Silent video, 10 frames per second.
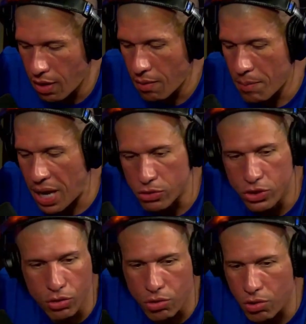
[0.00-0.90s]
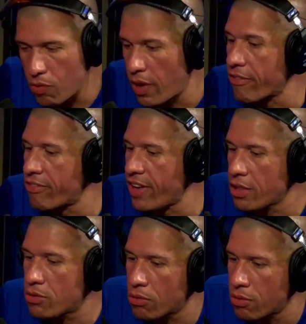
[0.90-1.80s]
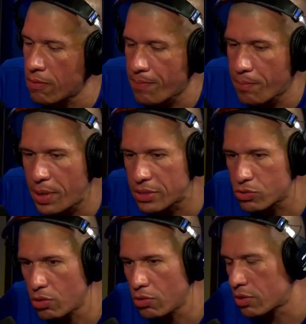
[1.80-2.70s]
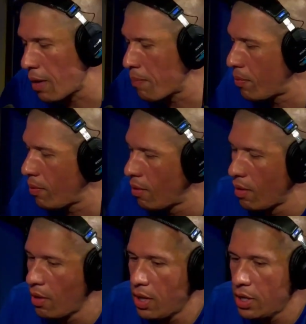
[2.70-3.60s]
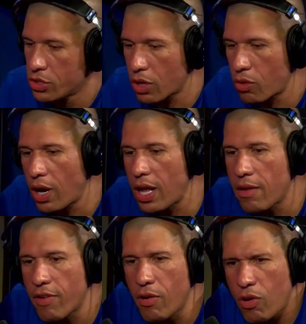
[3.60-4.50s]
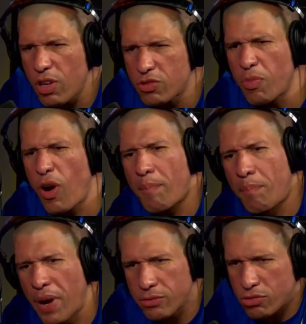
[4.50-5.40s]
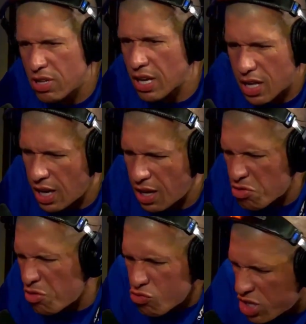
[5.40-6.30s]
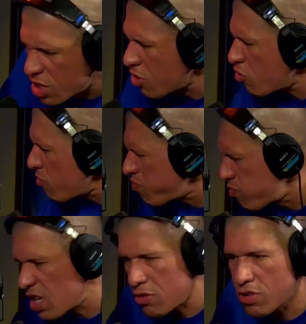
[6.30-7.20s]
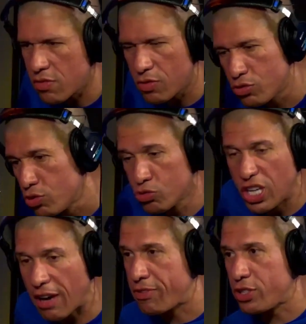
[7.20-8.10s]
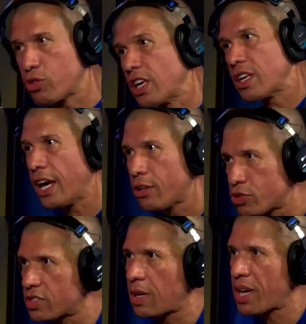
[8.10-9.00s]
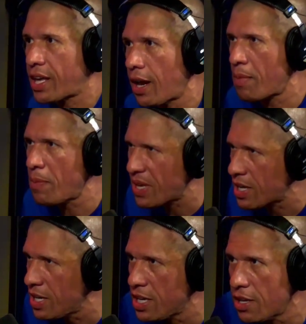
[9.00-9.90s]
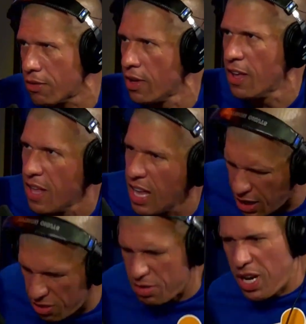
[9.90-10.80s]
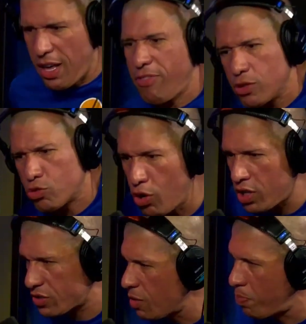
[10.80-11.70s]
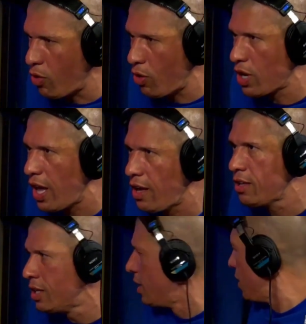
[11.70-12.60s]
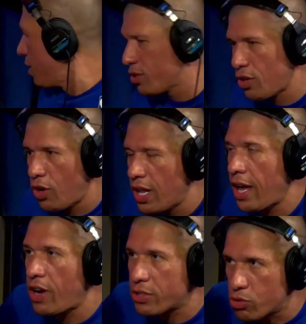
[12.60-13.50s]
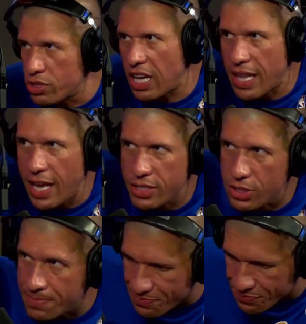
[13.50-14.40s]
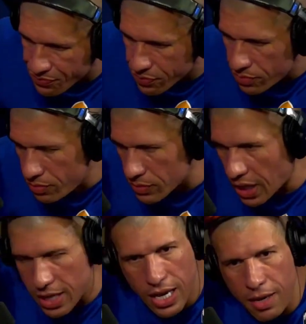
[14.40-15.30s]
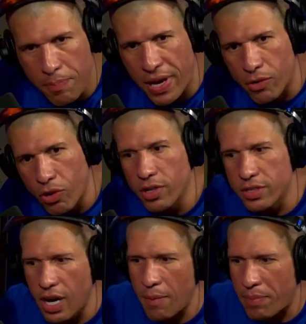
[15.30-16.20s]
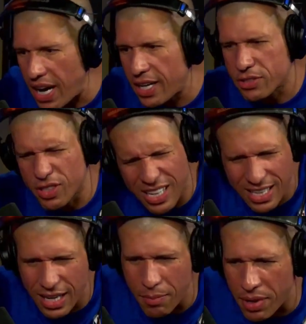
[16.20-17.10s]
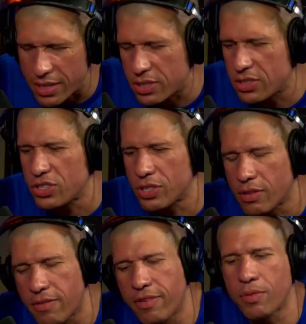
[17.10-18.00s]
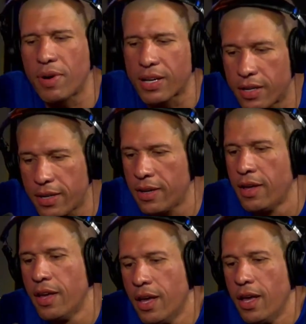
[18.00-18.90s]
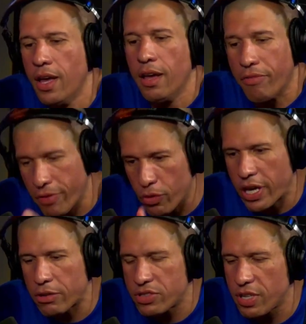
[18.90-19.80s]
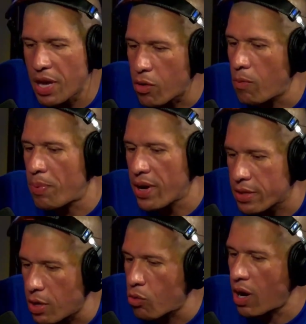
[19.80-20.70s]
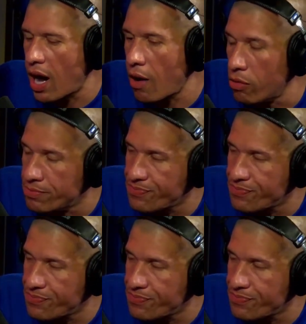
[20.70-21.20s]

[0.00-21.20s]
Belo dia eu tô num evento, passou um tempo, chegou lá, ele veio, recebeu um abraço daquele anão gigante. Então, eu não tinha visto o que, que era, eu só sabia que era bem pequenininho. Aí ele me levantou assim, pô, eu olhei. Quando eu olhei, era o Arthur Zanetti. E ele pegou e deu um abraço, deu né, aquele abraço, a gente um evento bacana. Falou, eu quero que você me acompanhe até o carro.